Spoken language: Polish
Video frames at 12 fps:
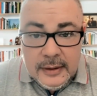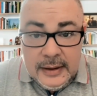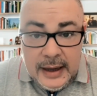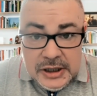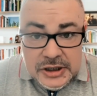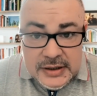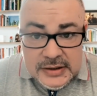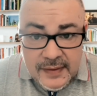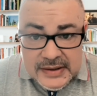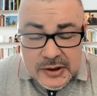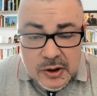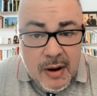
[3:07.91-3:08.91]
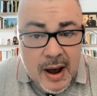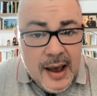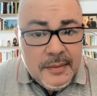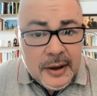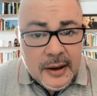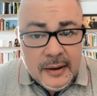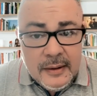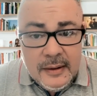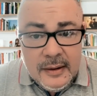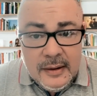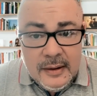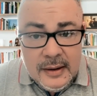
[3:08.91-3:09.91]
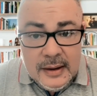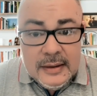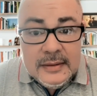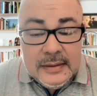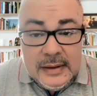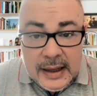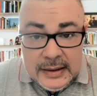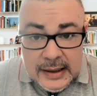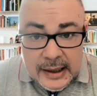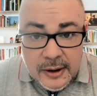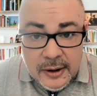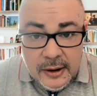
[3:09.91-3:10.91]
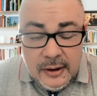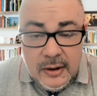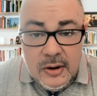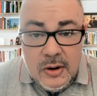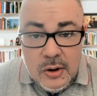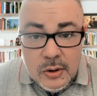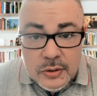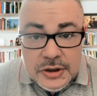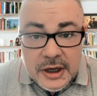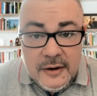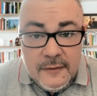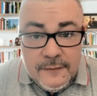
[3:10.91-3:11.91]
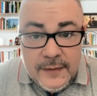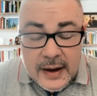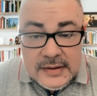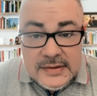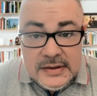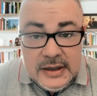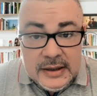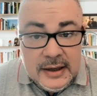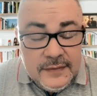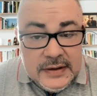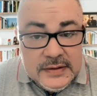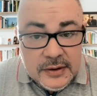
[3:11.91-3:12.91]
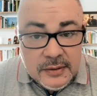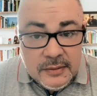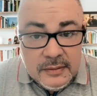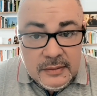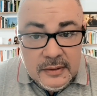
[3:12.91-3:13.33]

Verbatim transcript: Każdy z was kłamie. Dlatego ludzie was nienawidzą.